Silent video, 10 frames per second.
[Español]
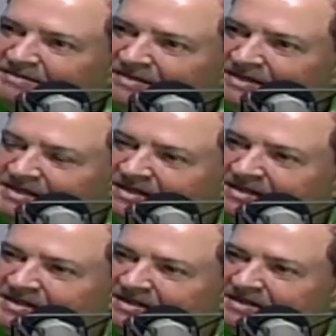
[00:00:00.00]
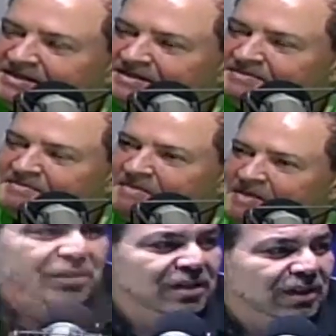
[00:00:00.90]
No, de hecho, cuando
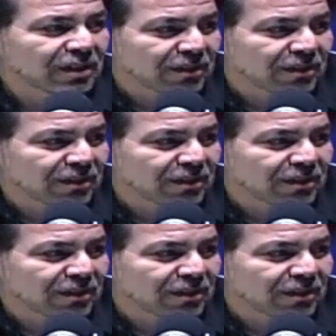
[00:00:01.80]
empezó ese,